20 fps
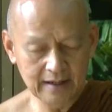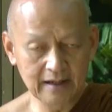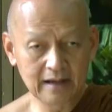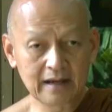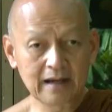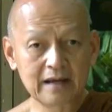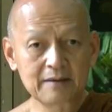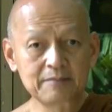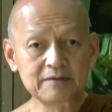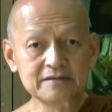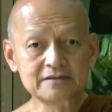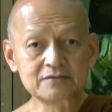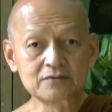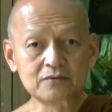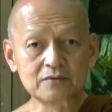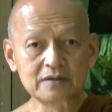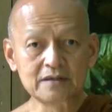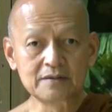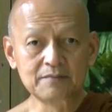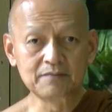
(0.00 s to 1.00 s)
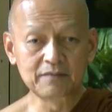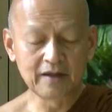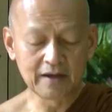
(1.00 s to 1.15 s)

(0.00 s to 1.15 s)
ให้เป็นสุขอิ่มห